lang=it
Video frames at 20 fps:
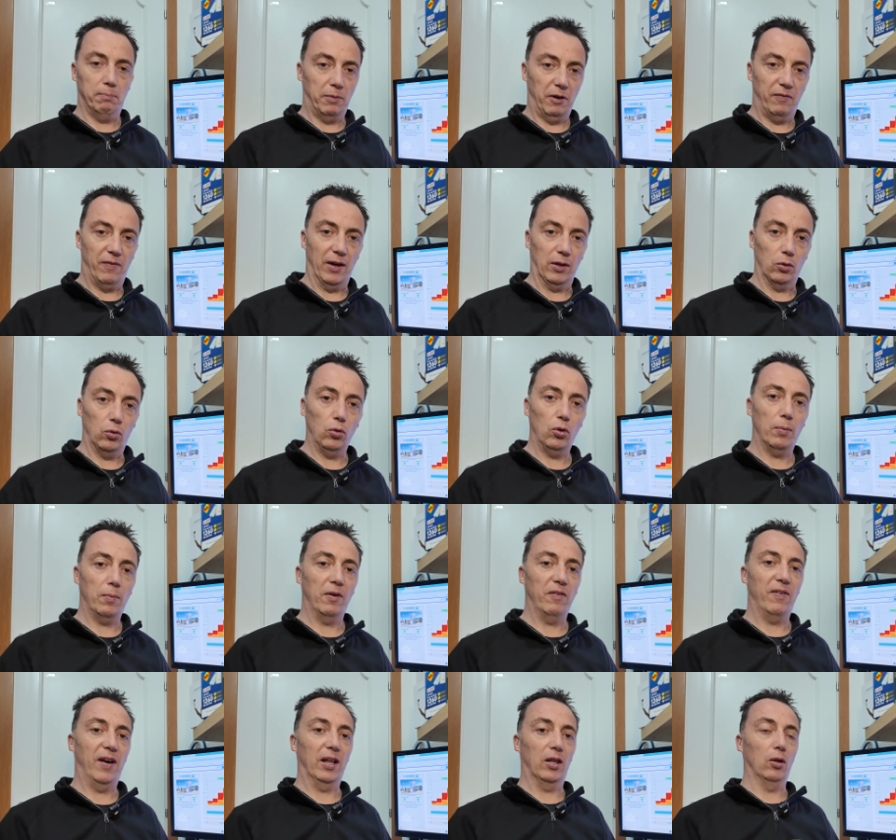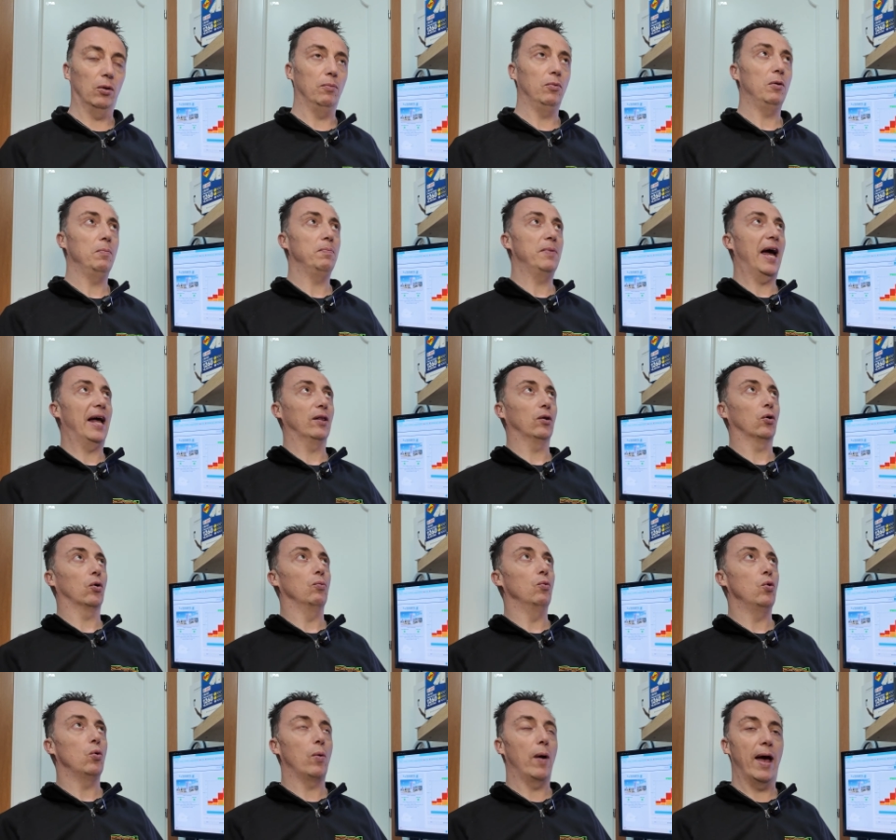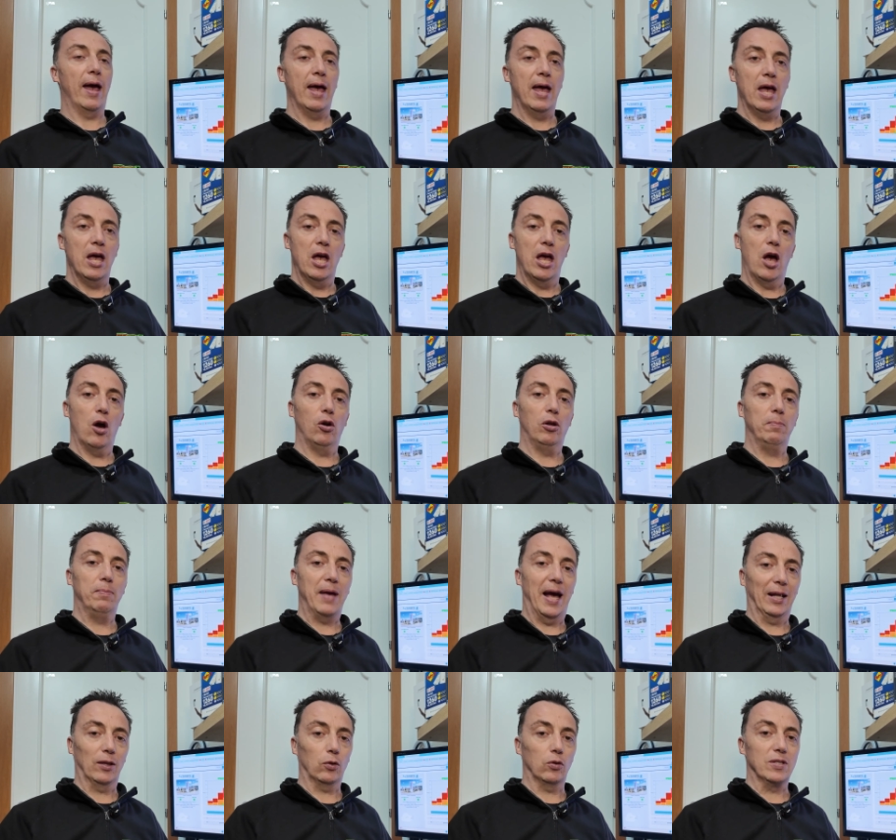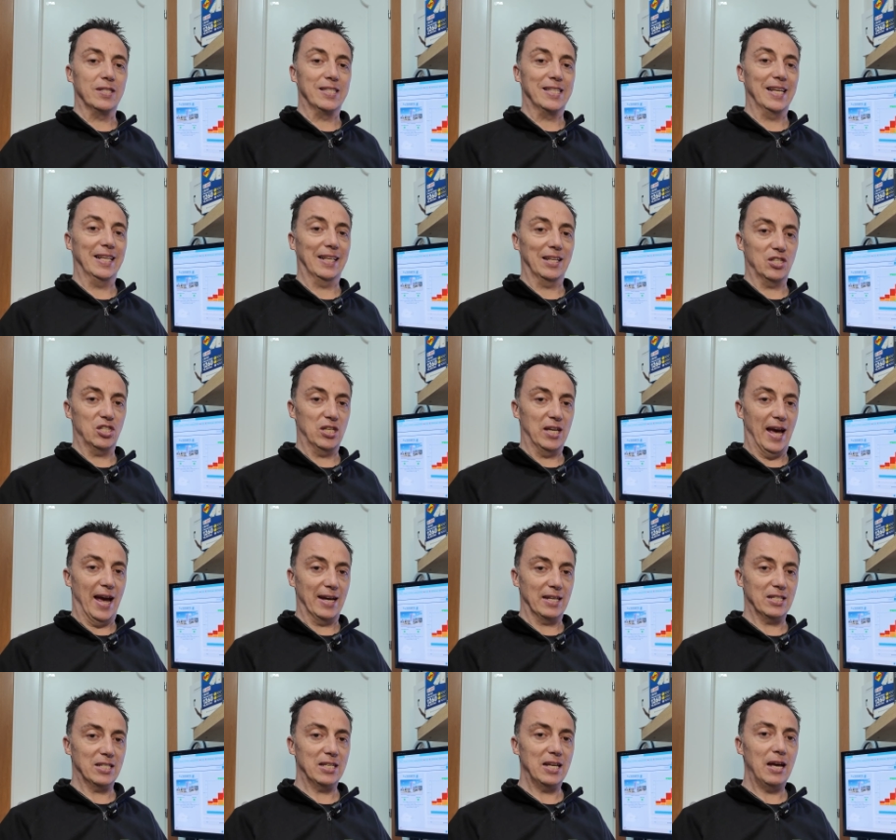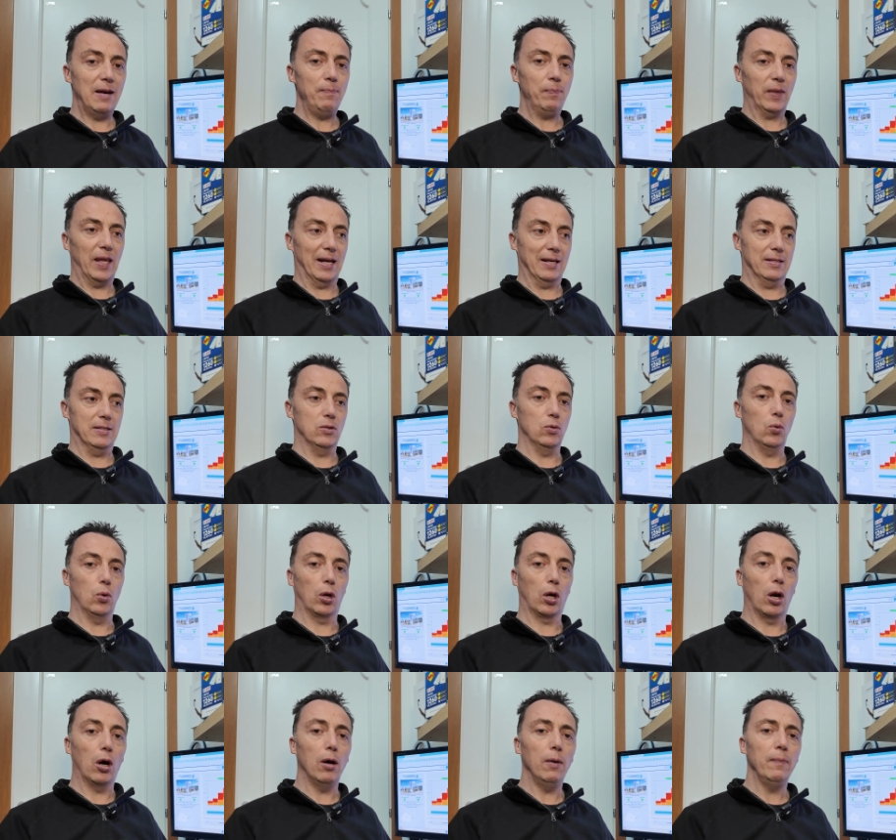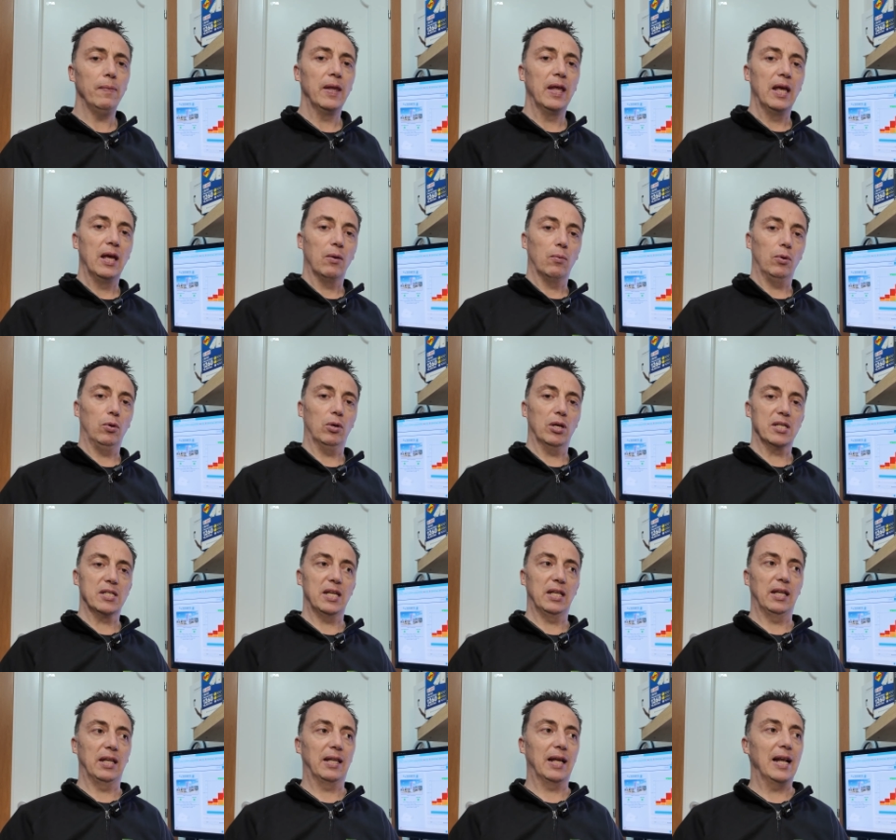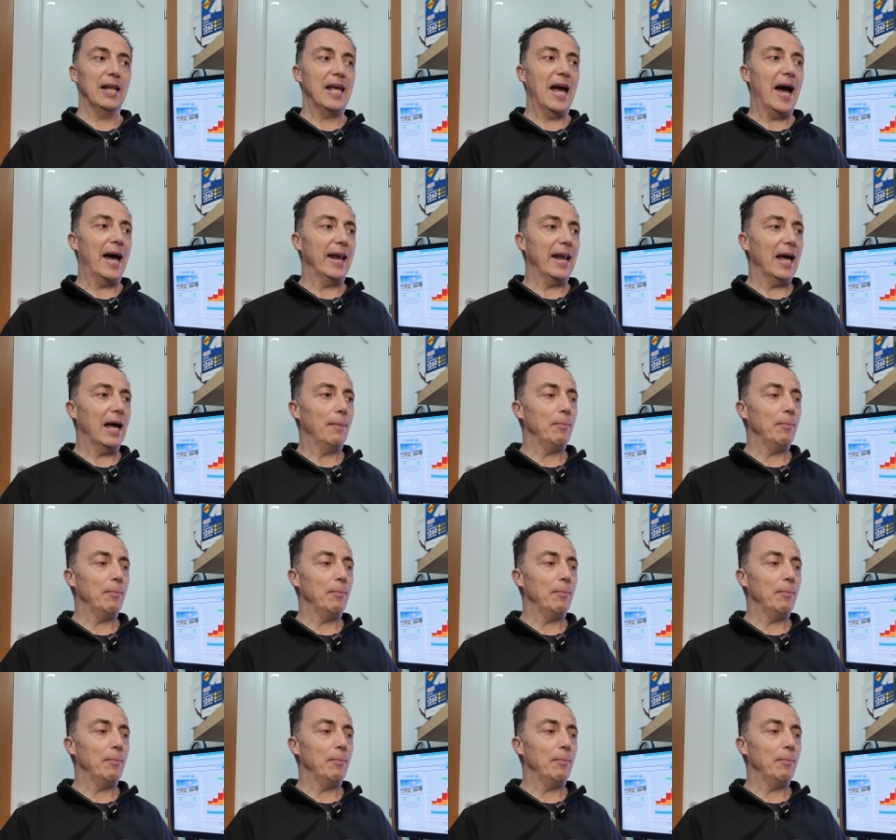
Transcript: Perfetto, tutto perfetto. Il mio impianto comunque è un impianto ZCS azzurro, quindi un'azienda italiana.